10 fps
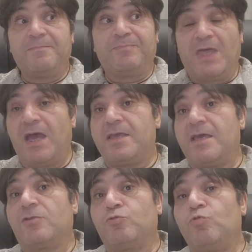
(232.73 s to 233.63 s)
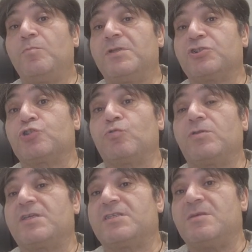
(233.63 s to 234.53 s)
Да, я думал, что
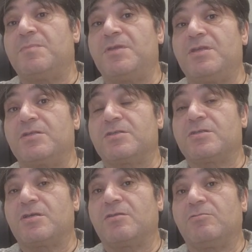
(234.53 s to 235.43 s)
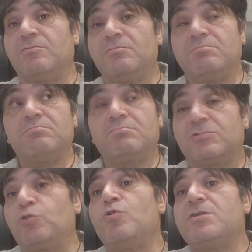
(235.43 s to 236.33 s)
он остепенился. Ну,
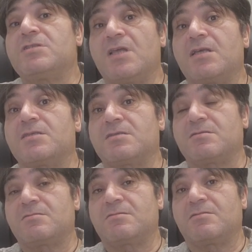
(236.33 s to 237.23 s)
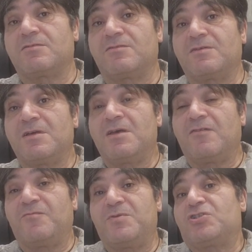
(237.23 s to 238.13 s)
кто из нас э,
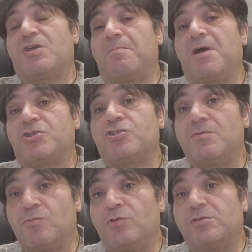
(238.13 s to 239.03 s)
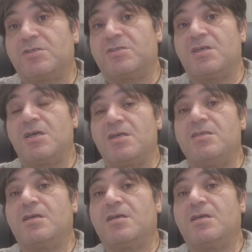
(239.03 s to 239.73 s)
в бесшабашной молодости не